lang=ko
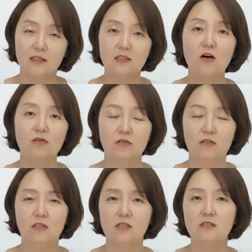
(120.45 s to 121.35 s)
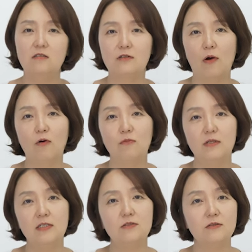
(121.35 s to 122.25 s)
그런 일들을
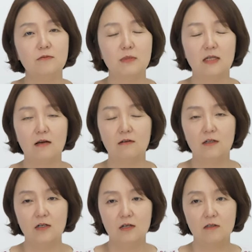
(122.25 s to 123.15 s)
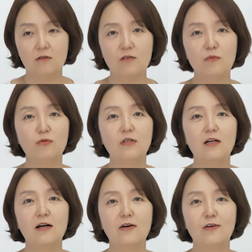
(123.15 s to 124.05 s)
경험을 했었습니다. 그러다
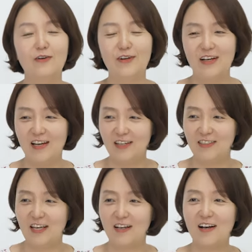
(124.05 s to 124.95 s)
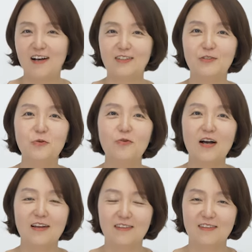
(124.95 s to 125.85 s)
보니까요. 제가
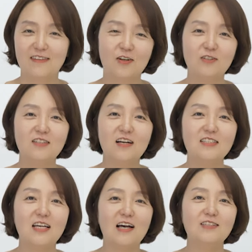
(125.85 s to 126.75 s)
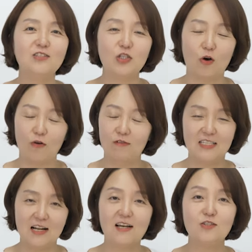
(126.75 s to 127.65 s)
그동안 열등하지 않은 척,
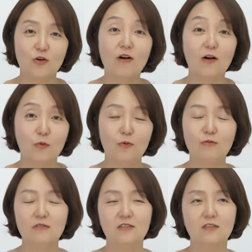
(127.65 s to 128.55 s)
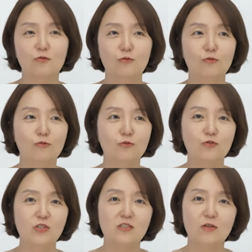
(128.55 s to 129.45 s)
잘난 척하고 그리고
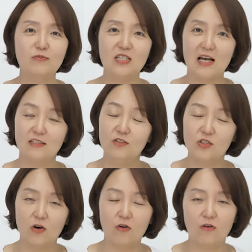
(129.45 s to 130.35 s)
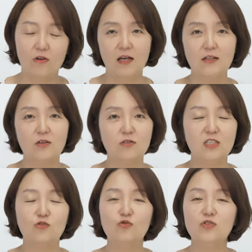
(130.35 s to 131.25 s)
수치스럽지 않은 척 했던
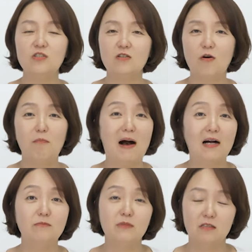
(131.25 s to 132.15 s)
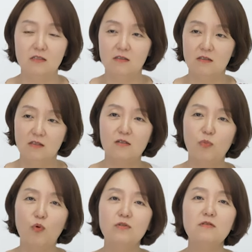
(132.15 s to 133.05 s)
제 수치스러운 마음들 그
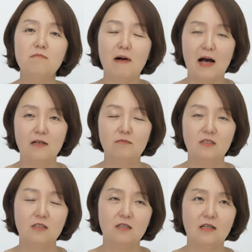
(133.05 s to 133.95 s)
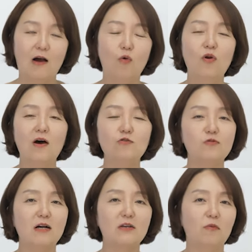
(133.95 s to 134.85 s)
모든 마음들이 다 올라올
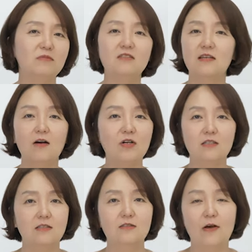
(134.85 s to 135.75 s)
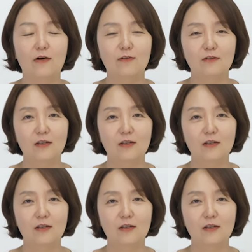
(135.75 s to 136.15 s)
수밖에 없는 상황이 됐어요.